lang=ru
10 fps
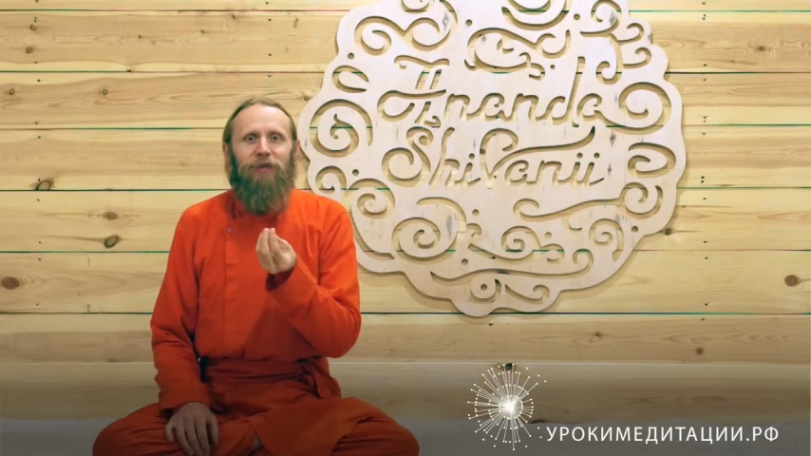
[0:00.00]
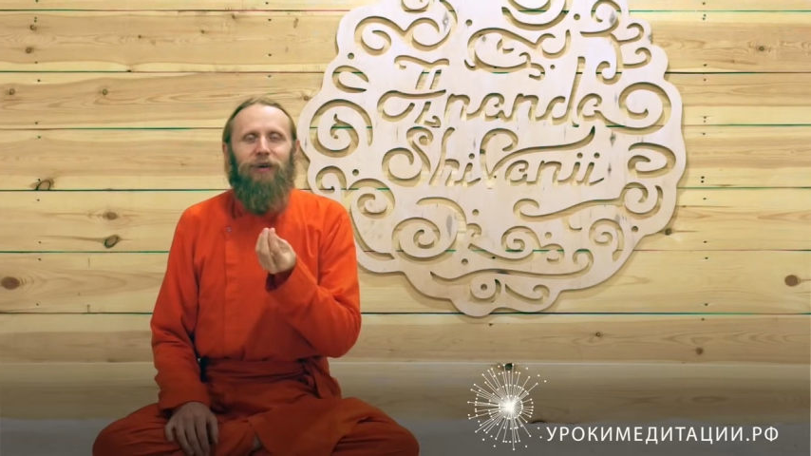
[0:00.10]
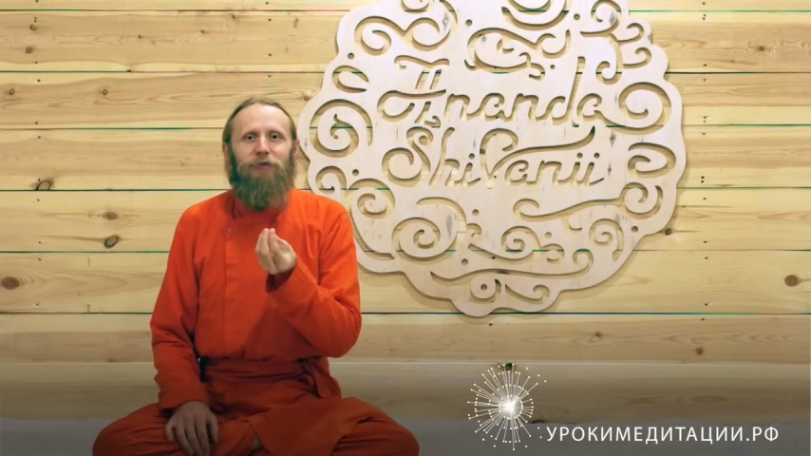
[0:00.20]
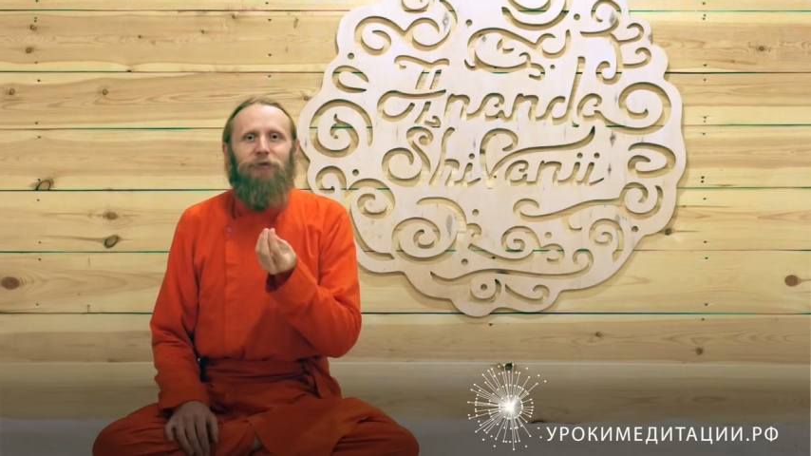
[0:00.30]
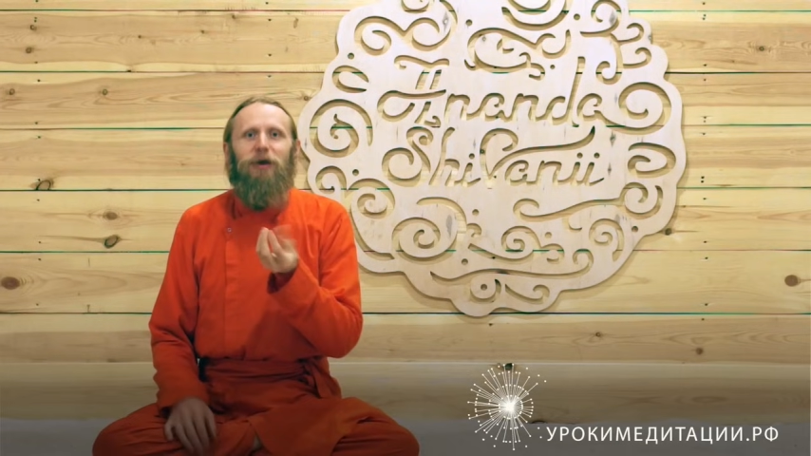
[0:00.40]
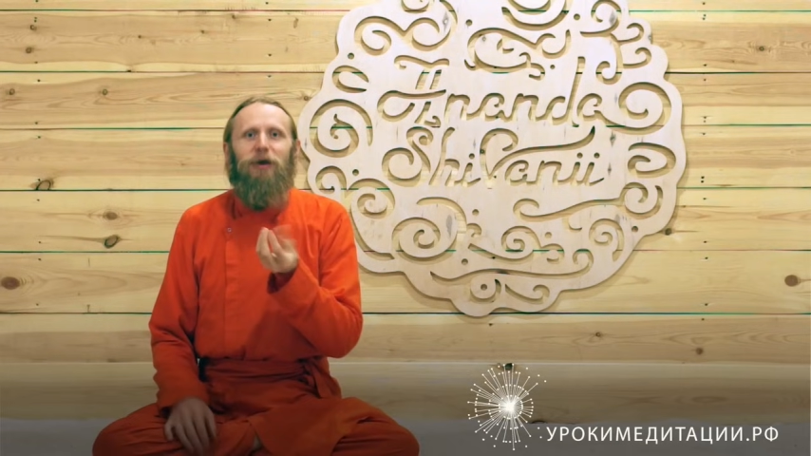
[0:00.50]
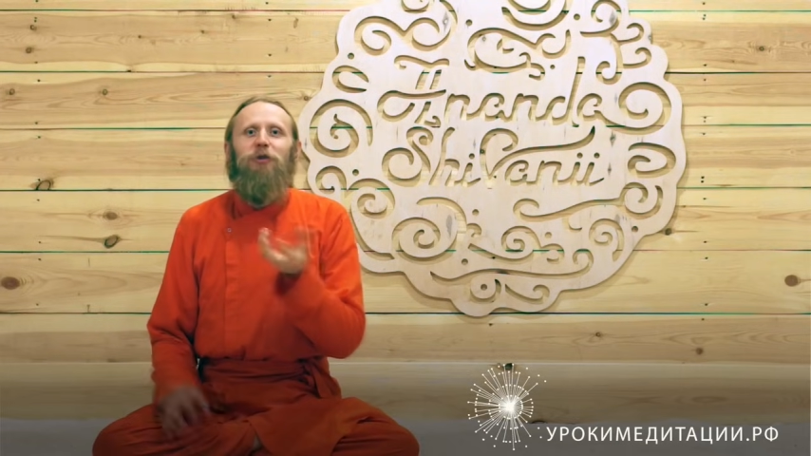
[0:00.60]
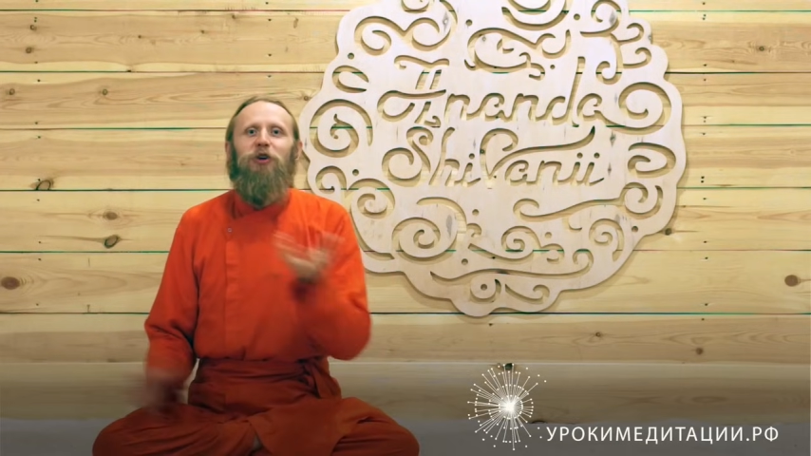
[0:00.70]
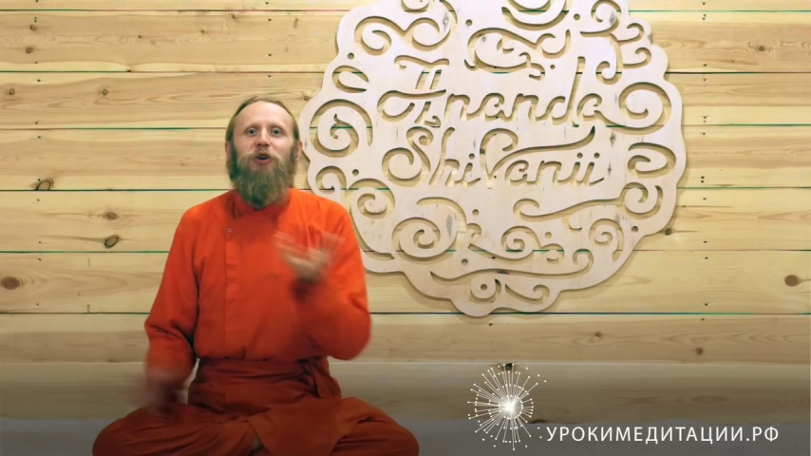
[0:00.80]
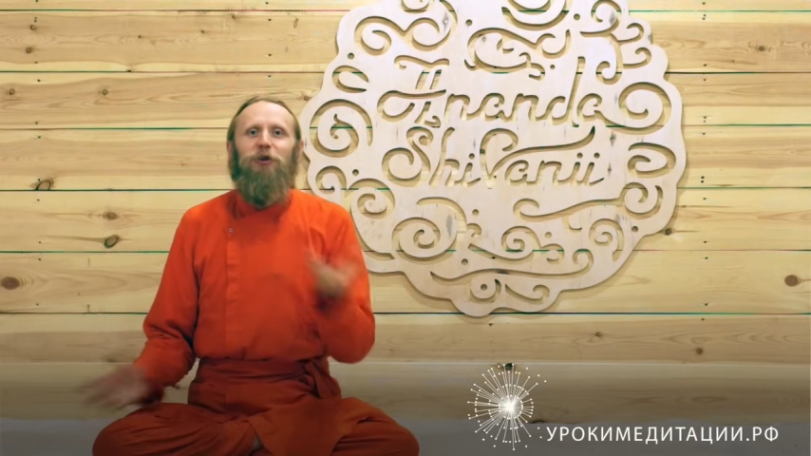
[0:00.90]
В
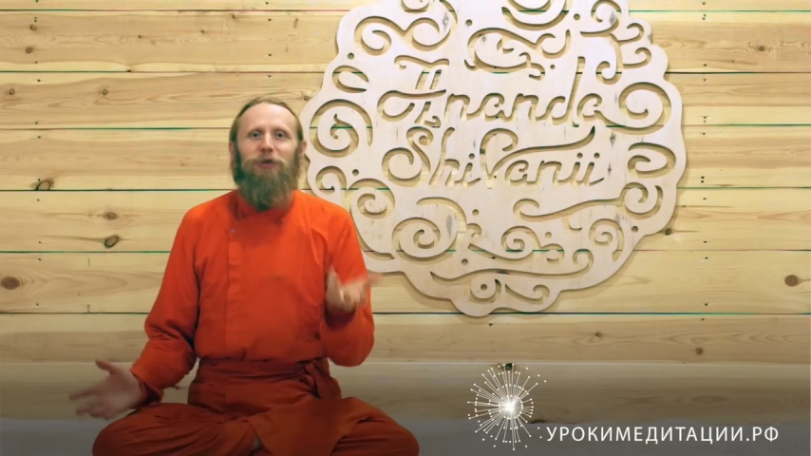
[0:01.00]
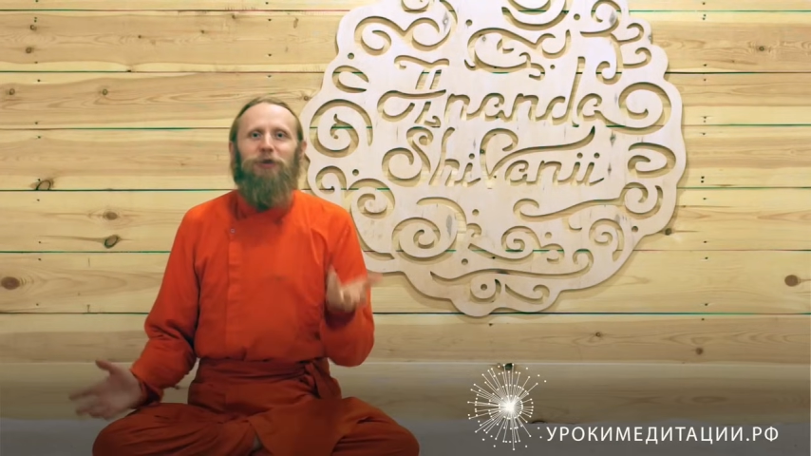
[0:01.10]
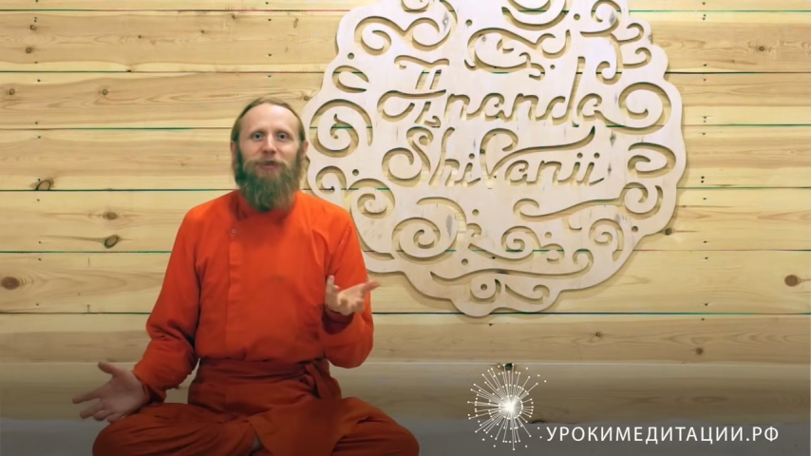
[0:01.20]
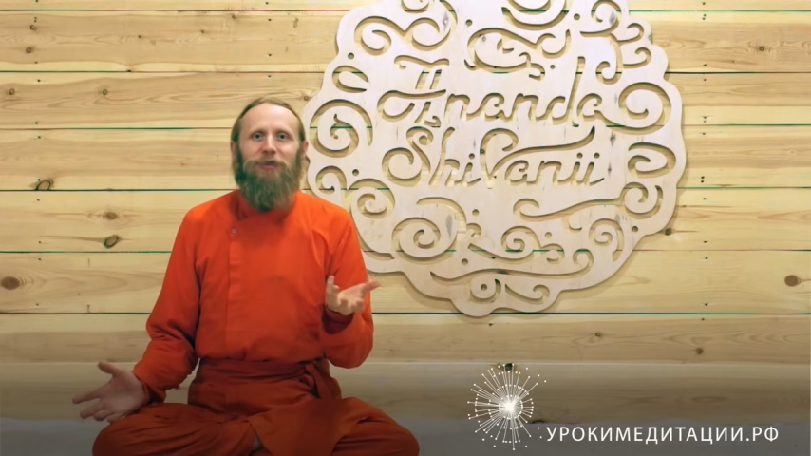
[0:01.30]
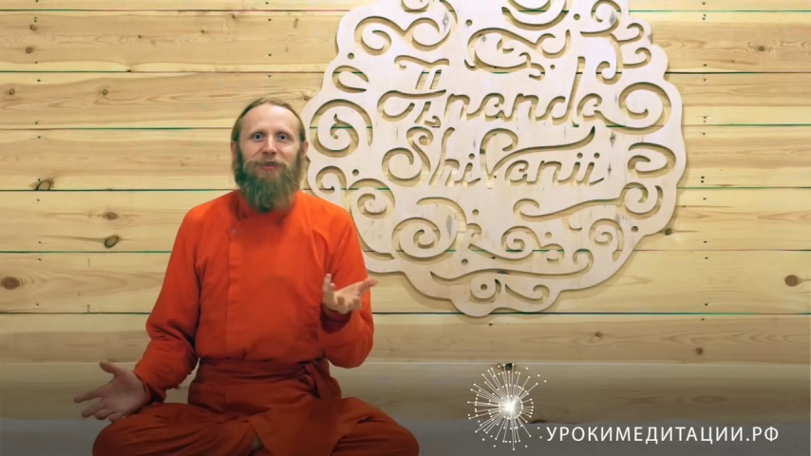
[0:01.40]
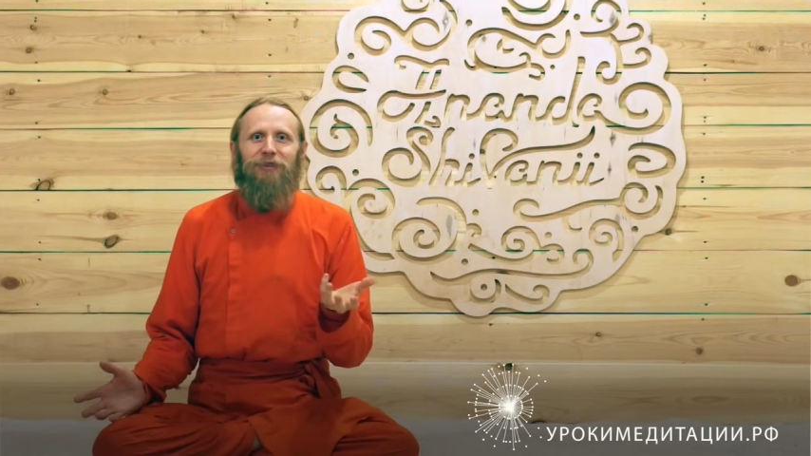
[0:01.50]
неопределенности.